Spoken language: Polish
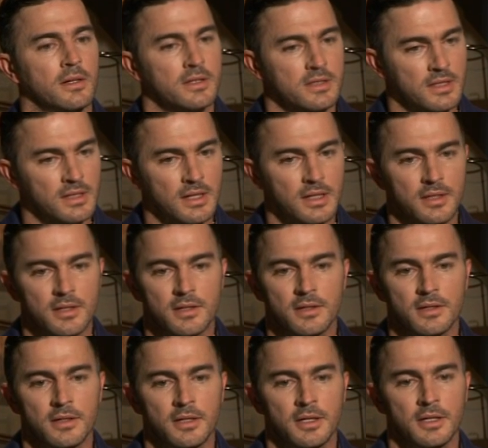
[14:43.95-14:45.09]
Więc
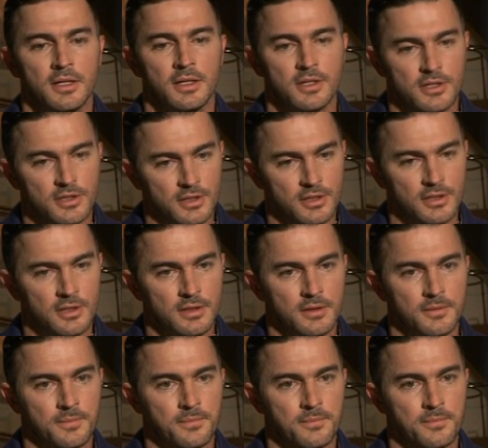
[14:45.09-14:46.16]
generalnie, jeśli